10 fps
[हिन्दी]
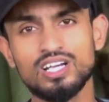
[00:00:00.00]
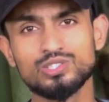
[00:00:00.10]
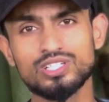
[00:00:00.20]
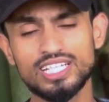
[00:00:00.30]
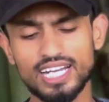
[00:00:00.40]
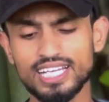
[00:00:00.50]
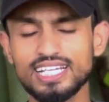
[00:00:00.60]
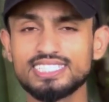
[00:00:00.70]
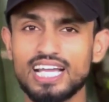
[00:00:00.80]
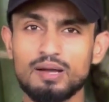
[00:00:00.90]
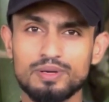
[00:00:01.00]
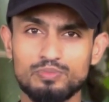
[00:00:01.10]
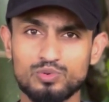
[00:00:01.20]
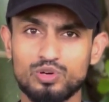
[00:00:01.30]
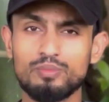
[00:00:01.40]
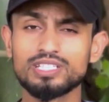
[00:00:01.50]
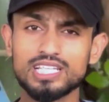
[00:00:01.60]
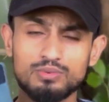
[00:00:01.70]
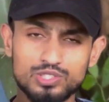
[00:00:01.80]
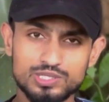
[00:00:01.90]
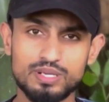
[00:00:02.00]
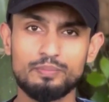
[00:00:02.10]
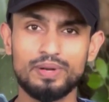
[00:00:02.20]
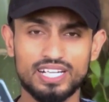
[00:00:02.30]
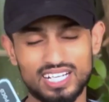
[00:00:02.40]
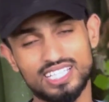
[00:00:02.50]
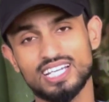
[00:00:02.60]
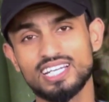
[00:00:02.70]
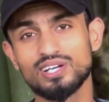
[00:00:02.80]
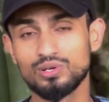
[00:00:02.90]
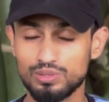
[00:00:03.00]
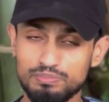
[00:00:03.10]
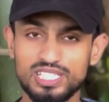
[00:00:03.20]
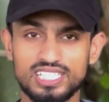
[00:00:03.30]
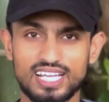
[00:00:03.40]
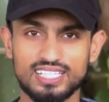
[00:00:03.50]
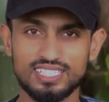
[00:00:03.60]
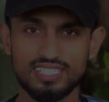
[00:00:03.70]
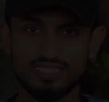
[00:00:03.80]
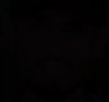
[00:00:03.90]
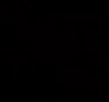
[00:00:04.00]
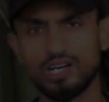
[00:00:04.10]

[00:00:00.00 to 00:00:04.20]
सो क्लियरली इस यहाँ पर परफॉर्मेंस आपको इसमें बेटर देखने को मिल जाती है